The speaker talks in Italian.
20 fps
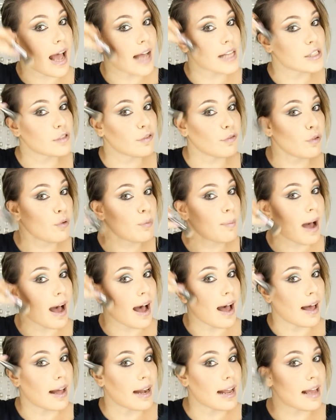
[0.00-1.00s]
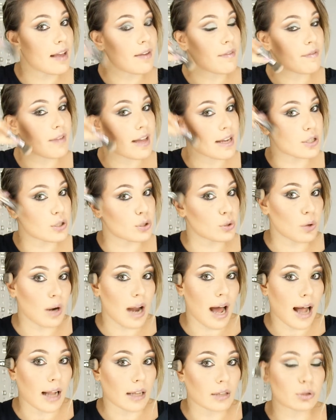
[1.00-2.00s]
a sfumare verso
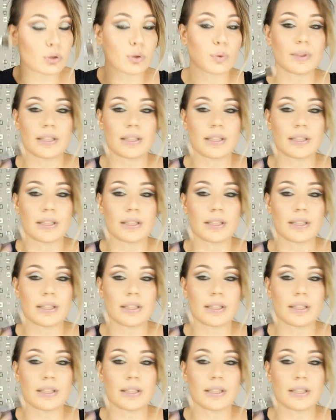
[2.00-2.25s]
l'alto,